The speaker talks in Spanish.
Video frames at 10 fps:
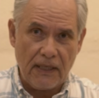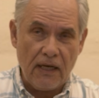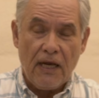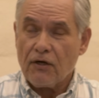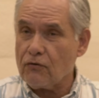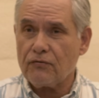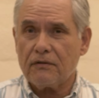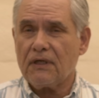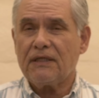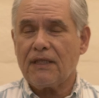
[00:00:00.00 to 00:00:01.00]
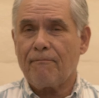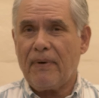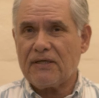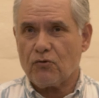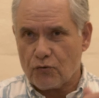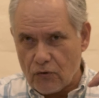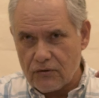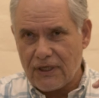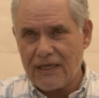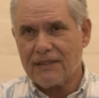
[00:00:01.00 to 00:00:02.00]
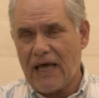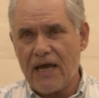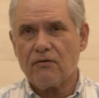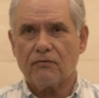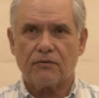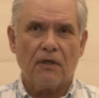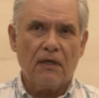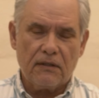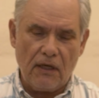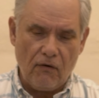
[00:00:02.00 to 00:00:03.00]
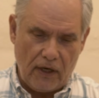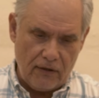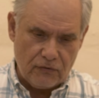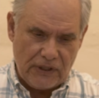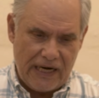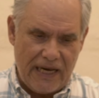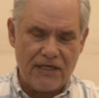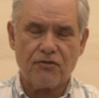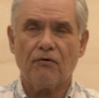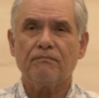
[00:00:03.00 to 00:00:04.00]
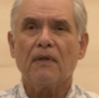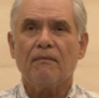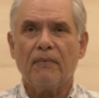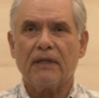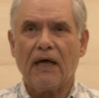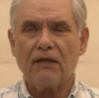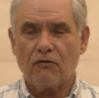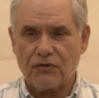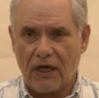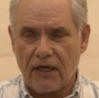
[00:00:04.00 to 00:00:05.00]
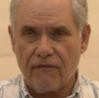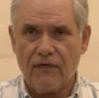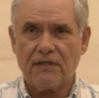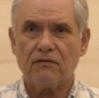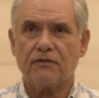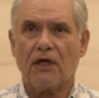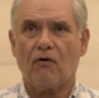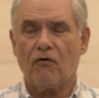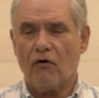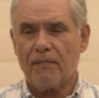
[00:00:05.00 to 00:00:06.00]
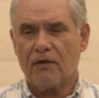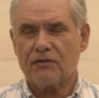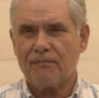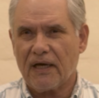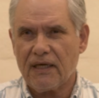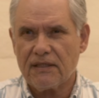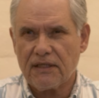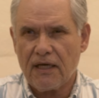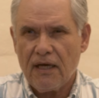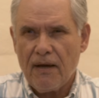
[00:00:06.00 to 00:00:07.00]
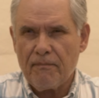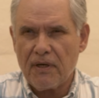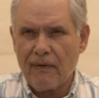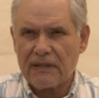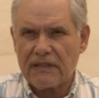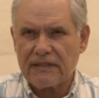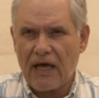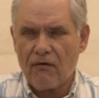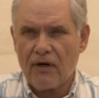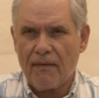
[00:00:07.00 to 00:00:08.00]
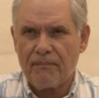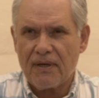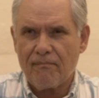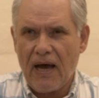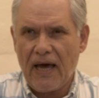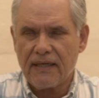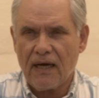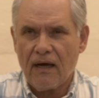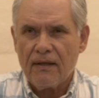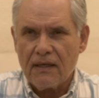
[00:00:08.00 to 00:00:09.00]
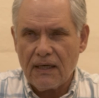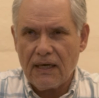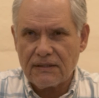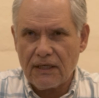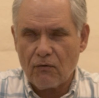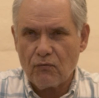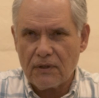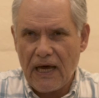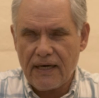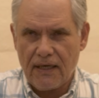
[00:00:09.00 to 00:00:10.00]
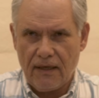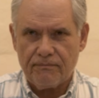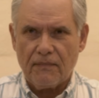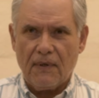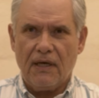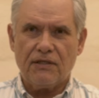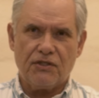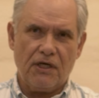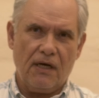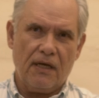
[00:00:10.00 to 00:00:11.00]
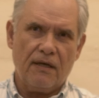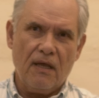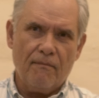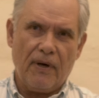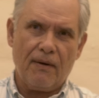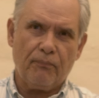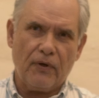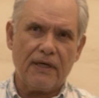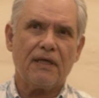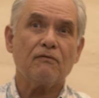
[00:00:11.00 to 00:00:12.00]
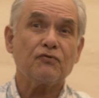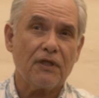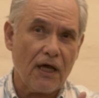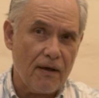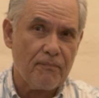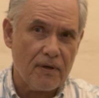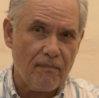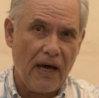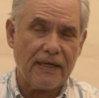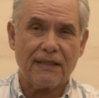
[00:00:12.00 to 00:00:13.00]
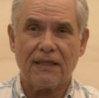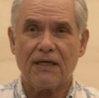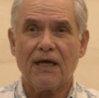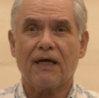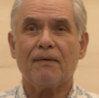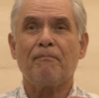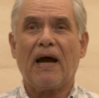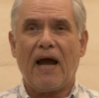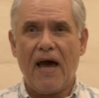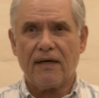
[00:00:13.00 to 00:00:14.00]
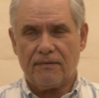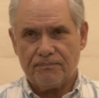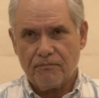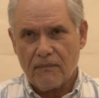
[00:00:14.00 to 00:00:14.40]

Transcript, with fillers: ¿verdad? No son 30 pesos, son 30 años de lo que nos han hecho, ¿verdad? De los sacrificios económicos. Imagínense, privatizaron la primaria y la secundaria en Chile. Para poder ir usted a la primaria tenía que pagar.